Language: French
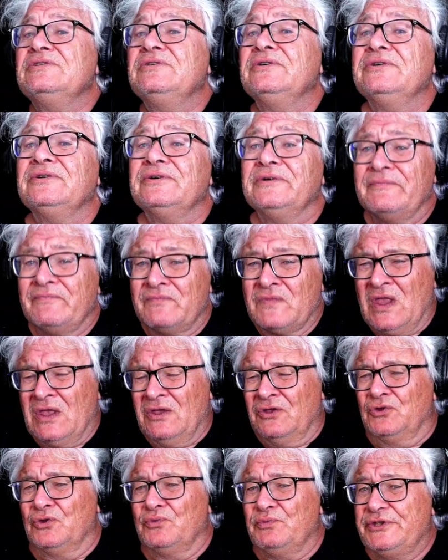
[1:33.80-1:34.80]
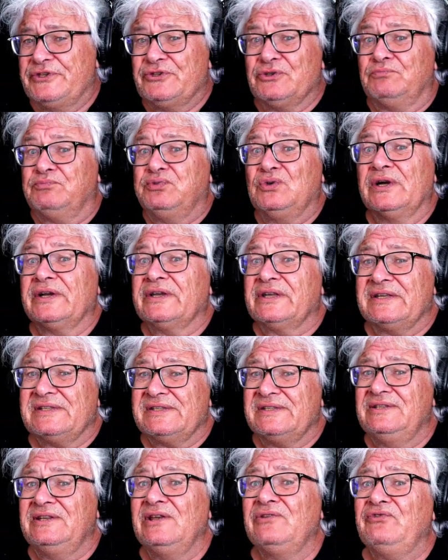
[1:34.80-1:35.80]
de, mise au point
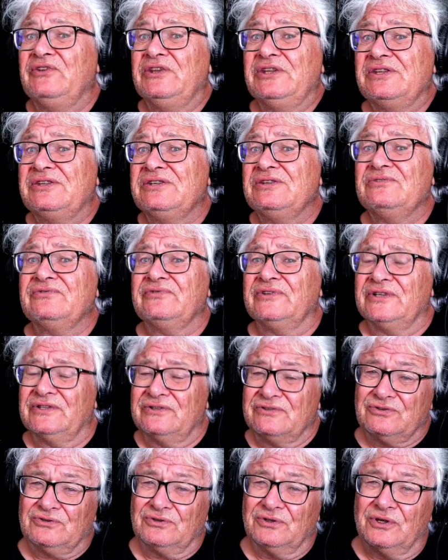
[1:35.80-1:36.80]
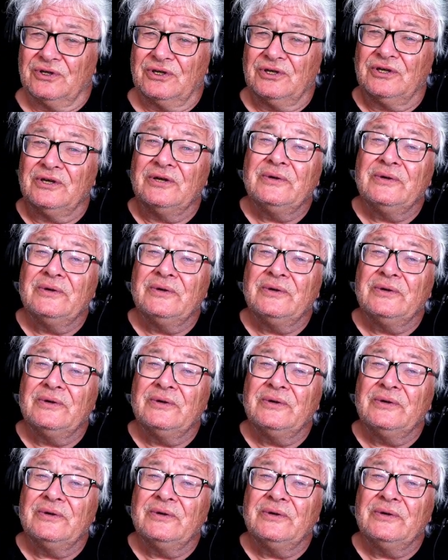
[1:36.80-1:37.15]
quasi définitive sur euh,